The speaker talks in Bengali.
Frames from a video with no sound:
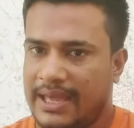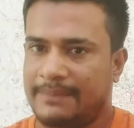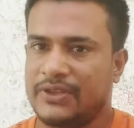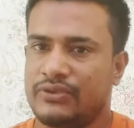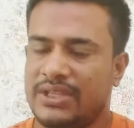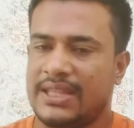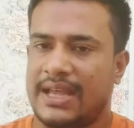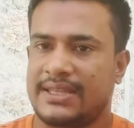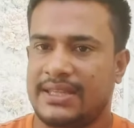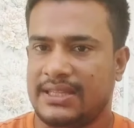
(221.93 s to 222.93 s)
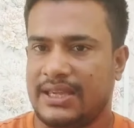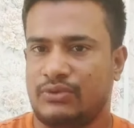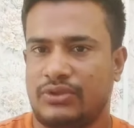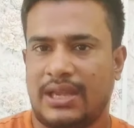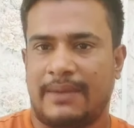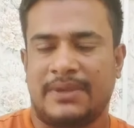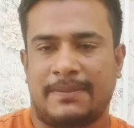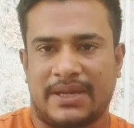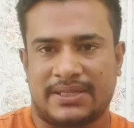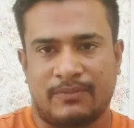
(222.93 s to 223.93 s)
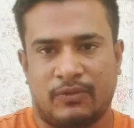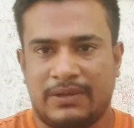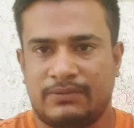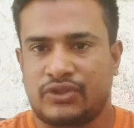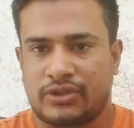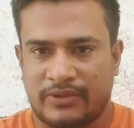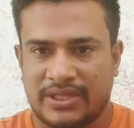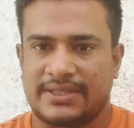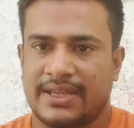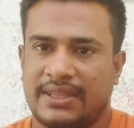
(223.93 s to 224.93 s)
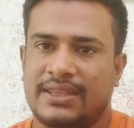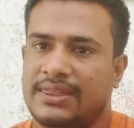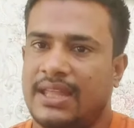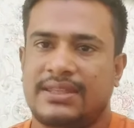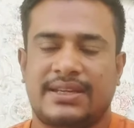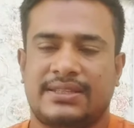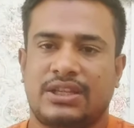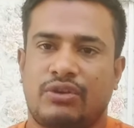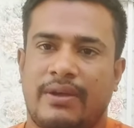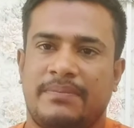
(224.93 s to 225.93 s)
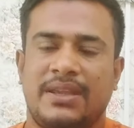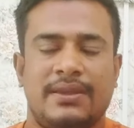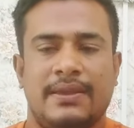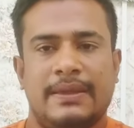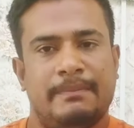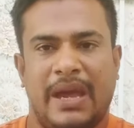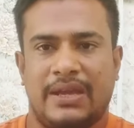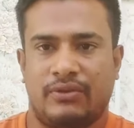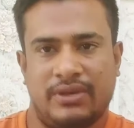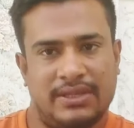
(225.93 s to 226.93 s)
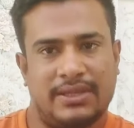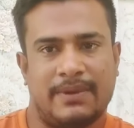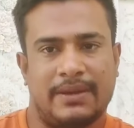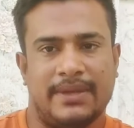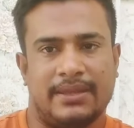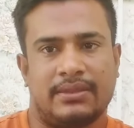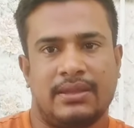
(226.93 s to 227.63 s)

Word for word: আপনি যদি না জানেন কেউ যদি আপনার পাশে মোবাইল ফোন সম্বন্ধে জানেন তাদের কাছ থেকেও আপনি বাহির করে নিতে পারবেন